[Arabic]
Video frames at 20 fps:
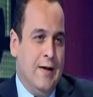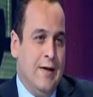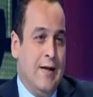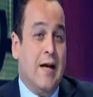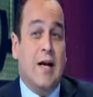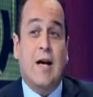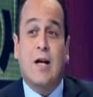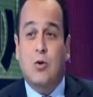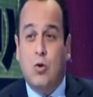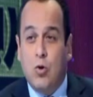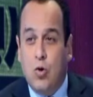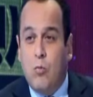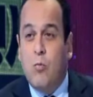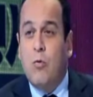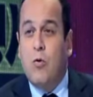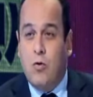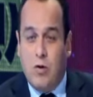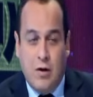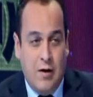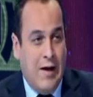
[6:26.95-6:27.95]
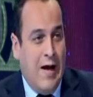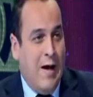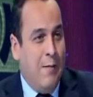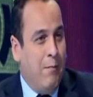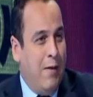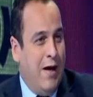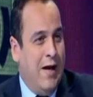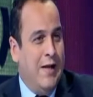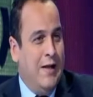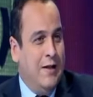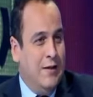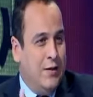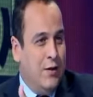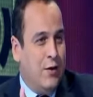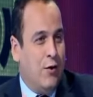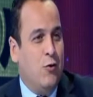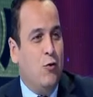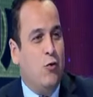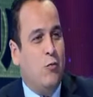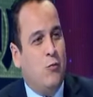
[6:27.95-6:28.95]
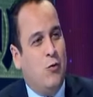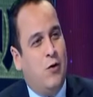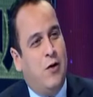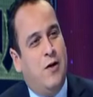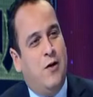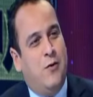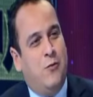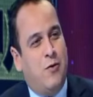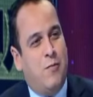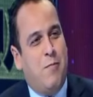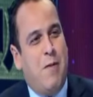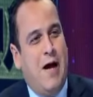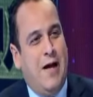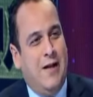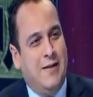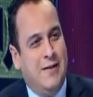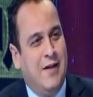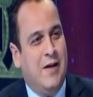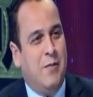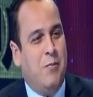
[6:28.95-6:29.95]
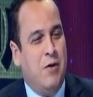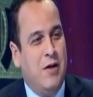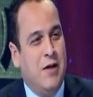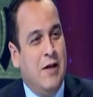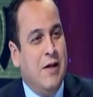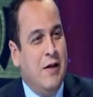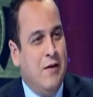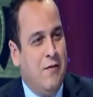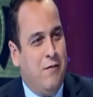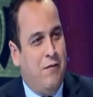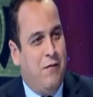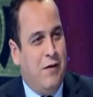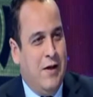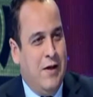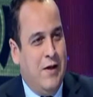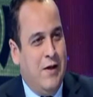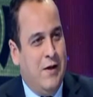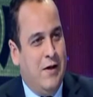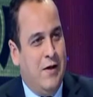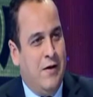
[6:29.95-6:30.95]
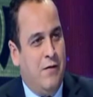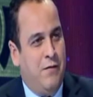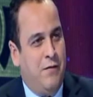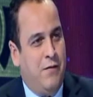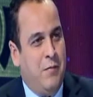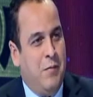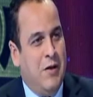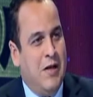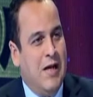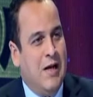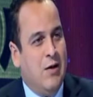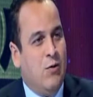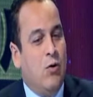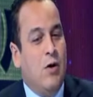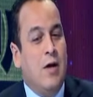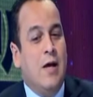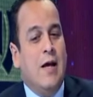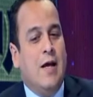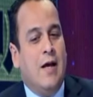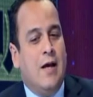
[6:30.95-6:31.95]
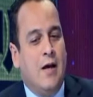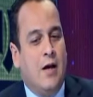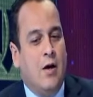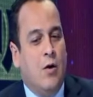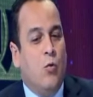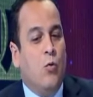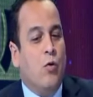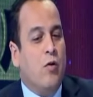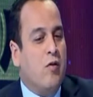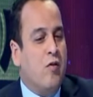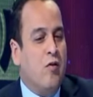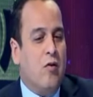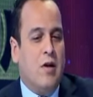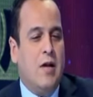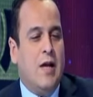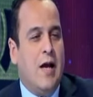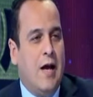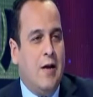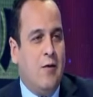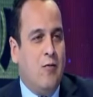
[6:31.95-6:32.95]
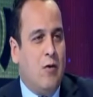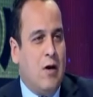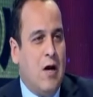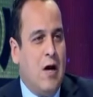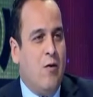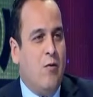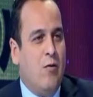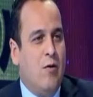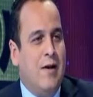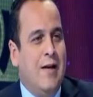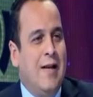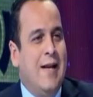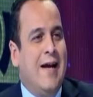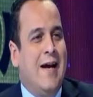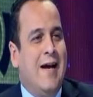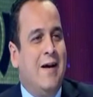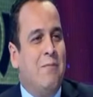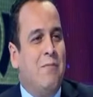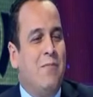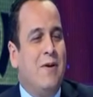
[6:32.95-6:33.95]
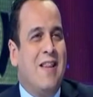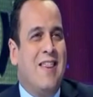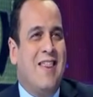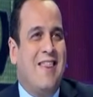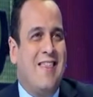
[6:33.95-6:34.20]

ناجاتومو لعب مع الانتر اليوم وربح الديربي في في ميلانو ويظهر لي انه راهو اللاعب